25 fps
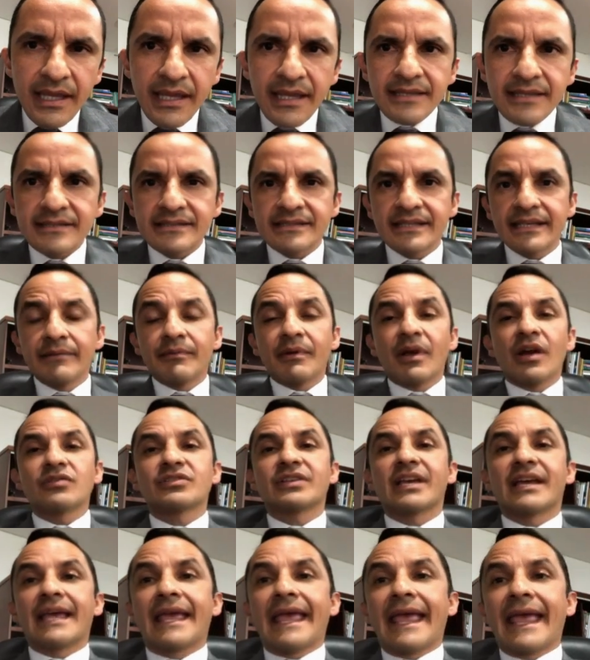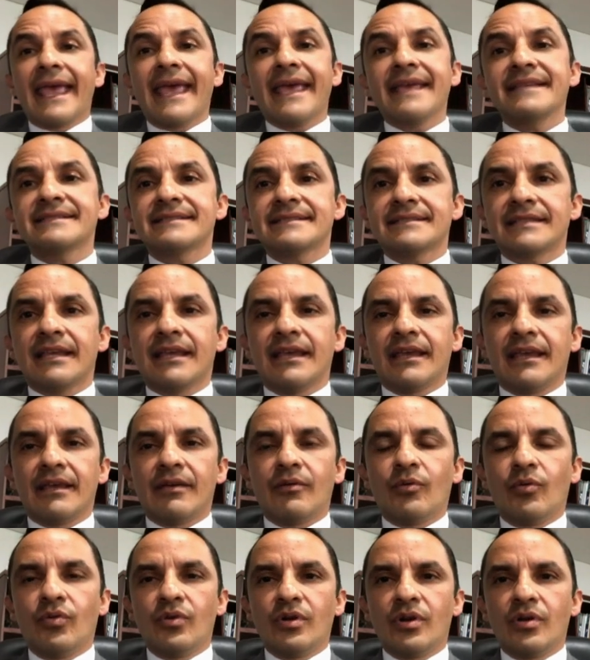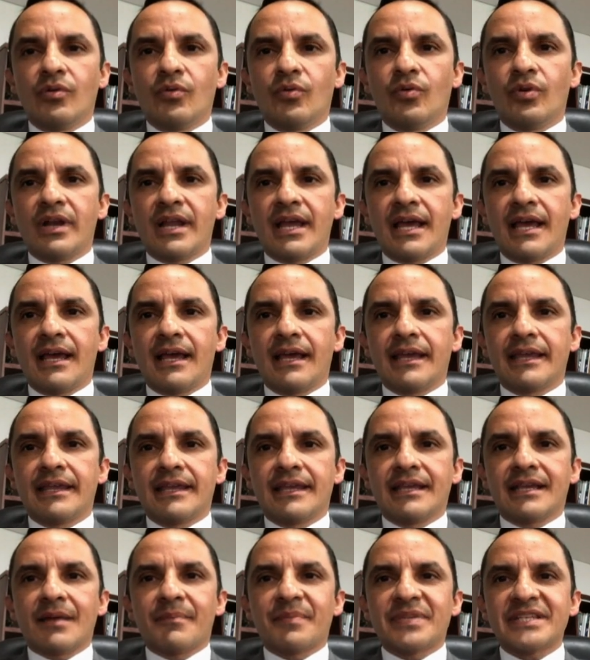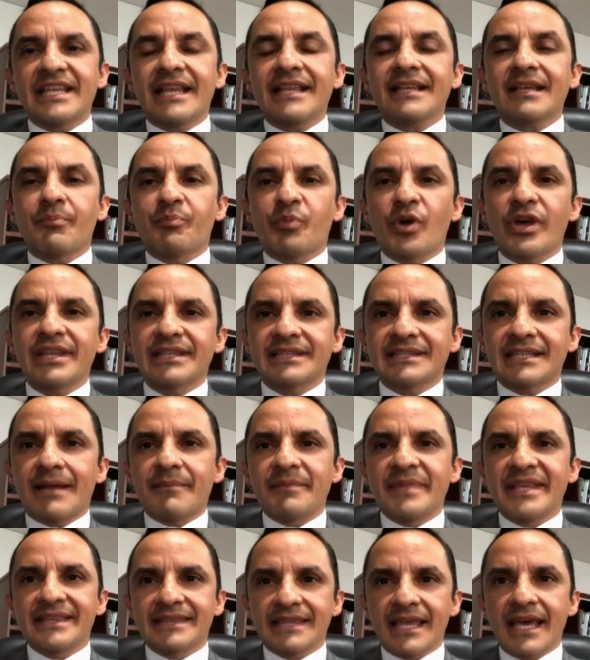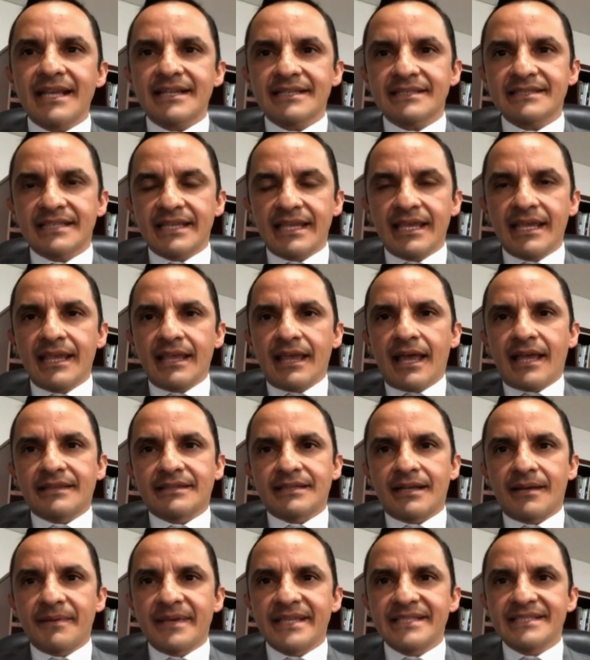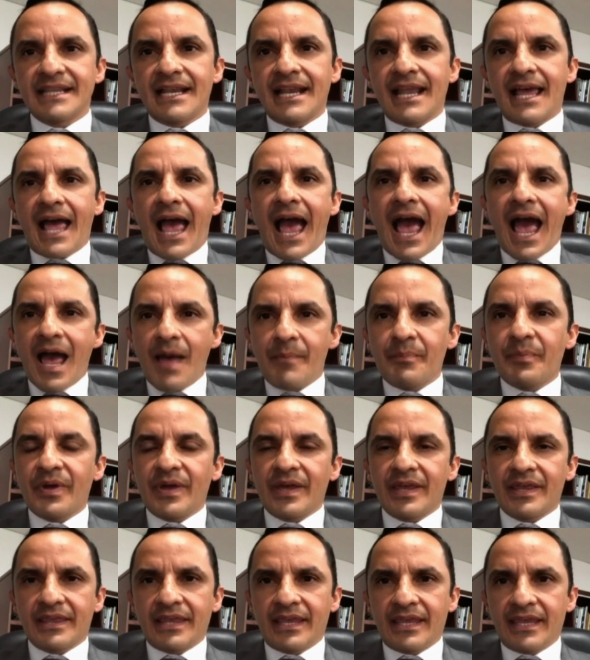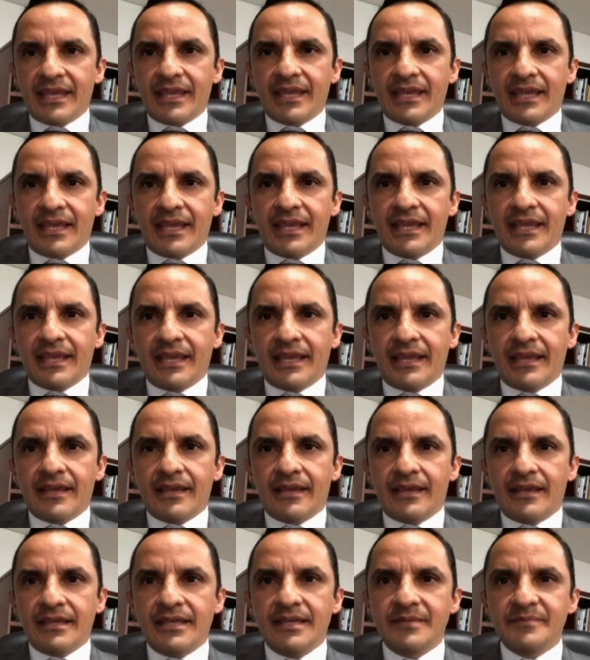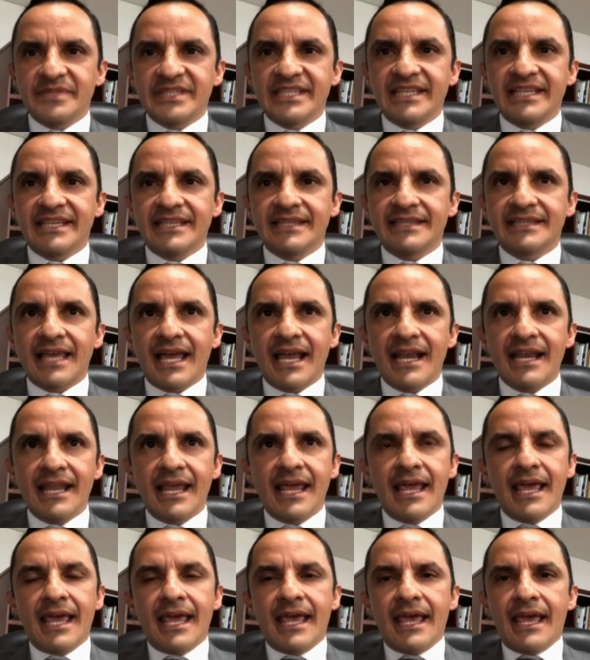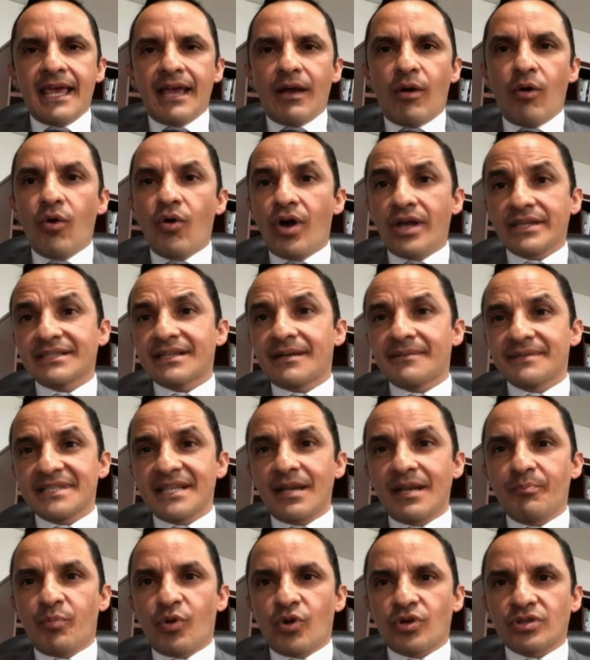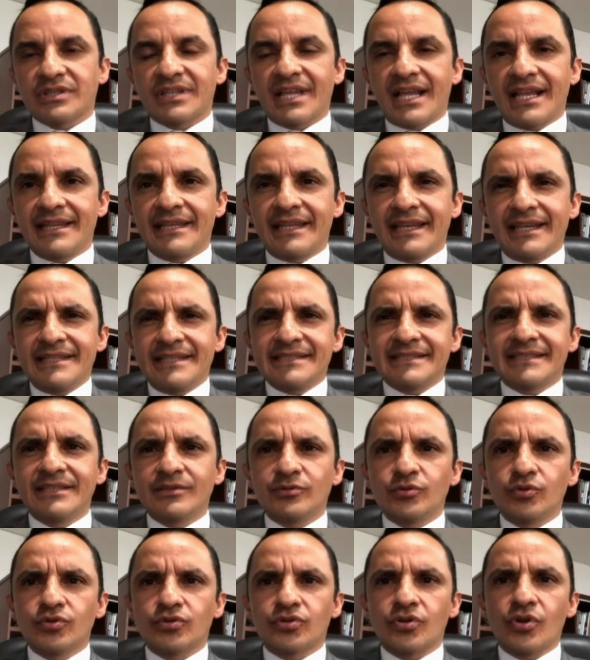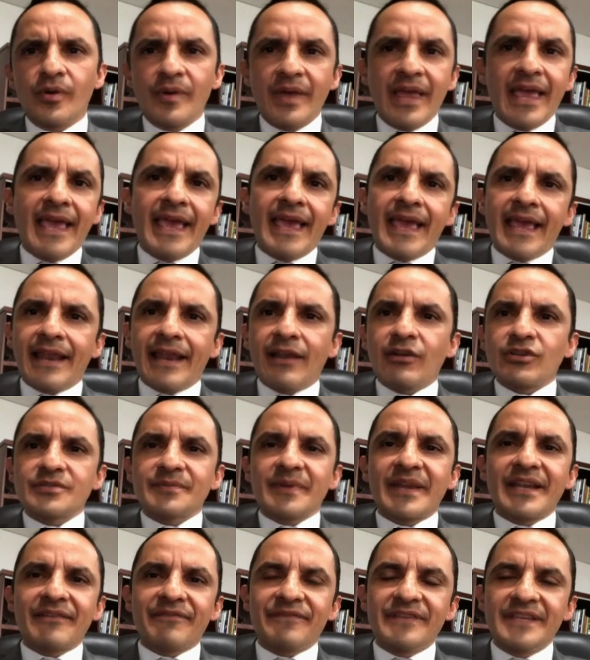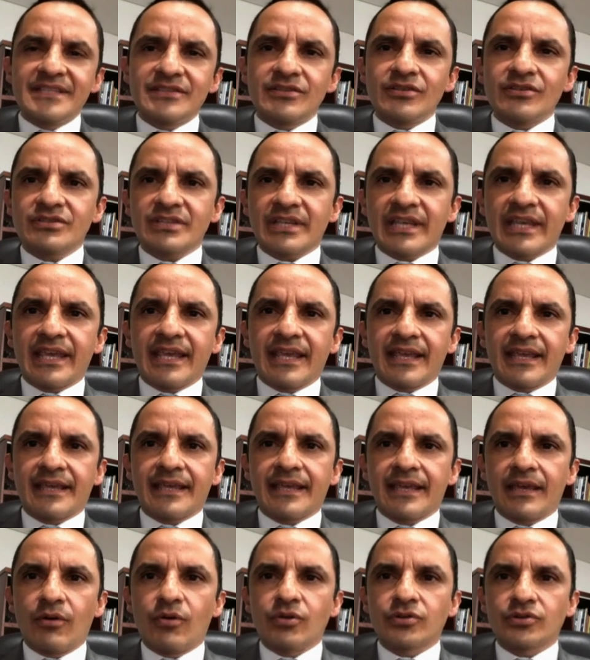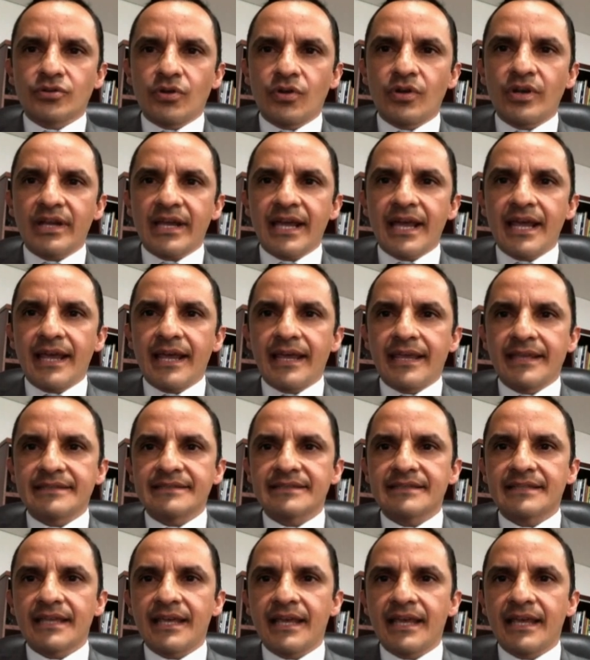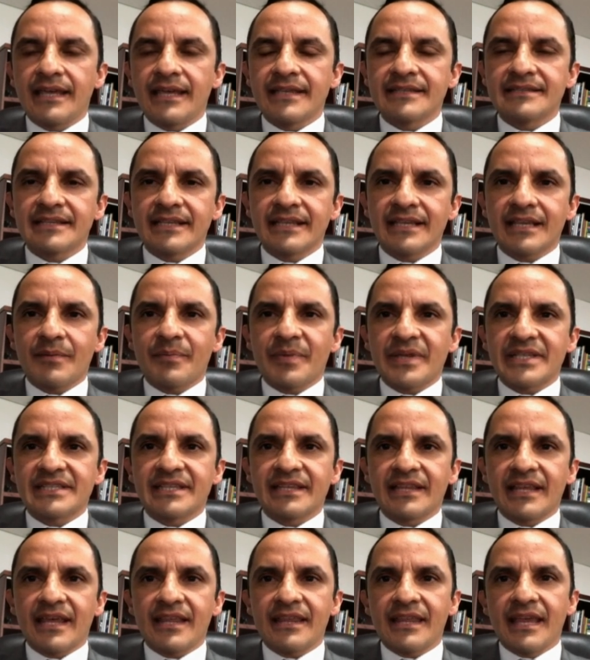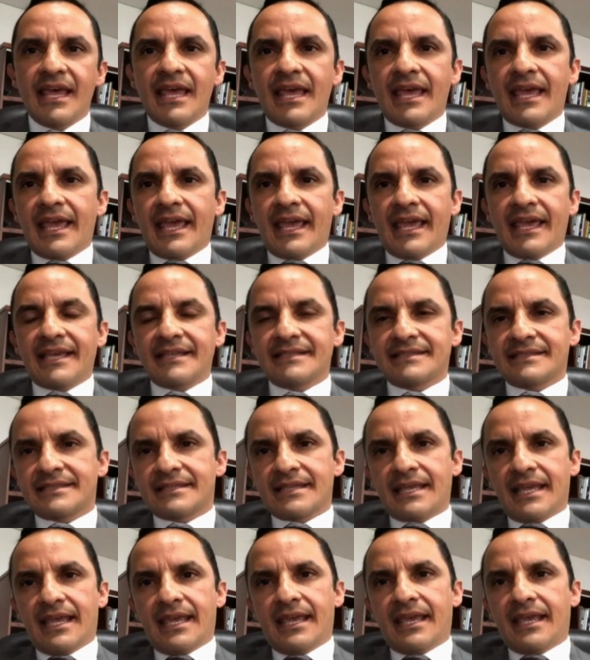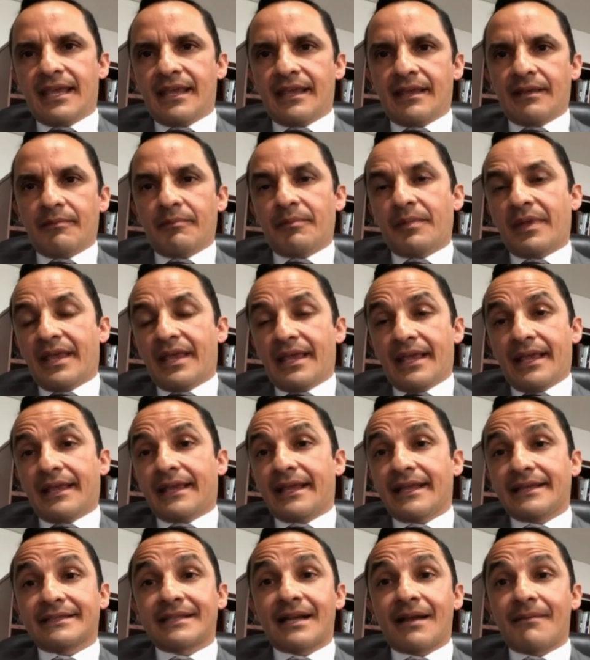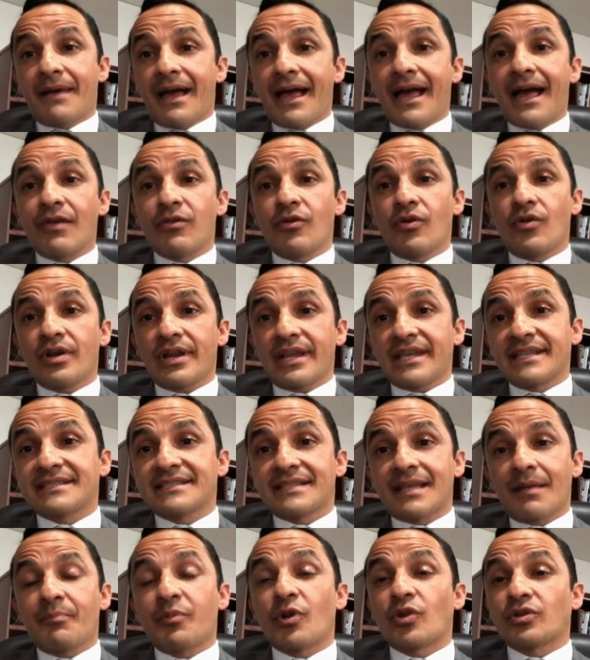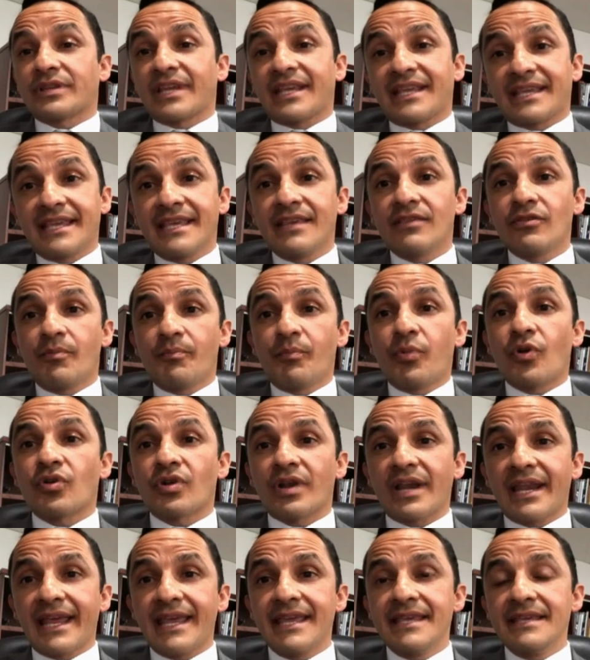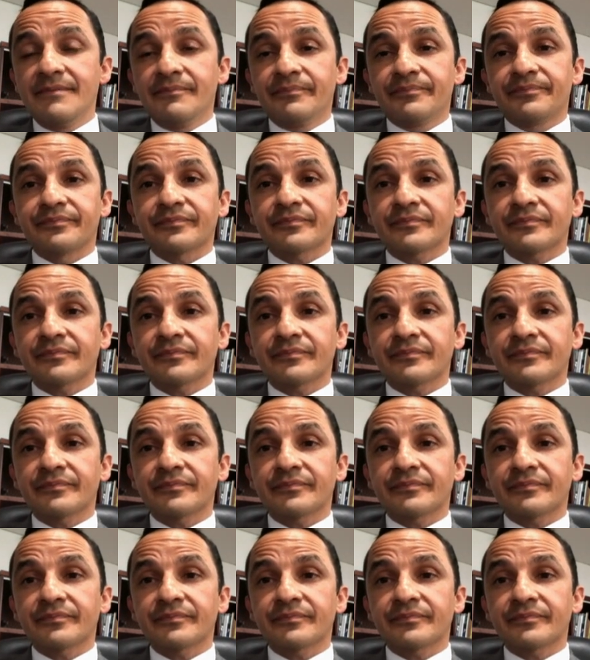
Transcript: Sí, o sea, es eh, una incapacidad que puede tramitarse a través de la app de Digital o a través del portal del instituto. Los beneficios que, otorga esta, esta incapacidad es que el trabajador está protegido por ley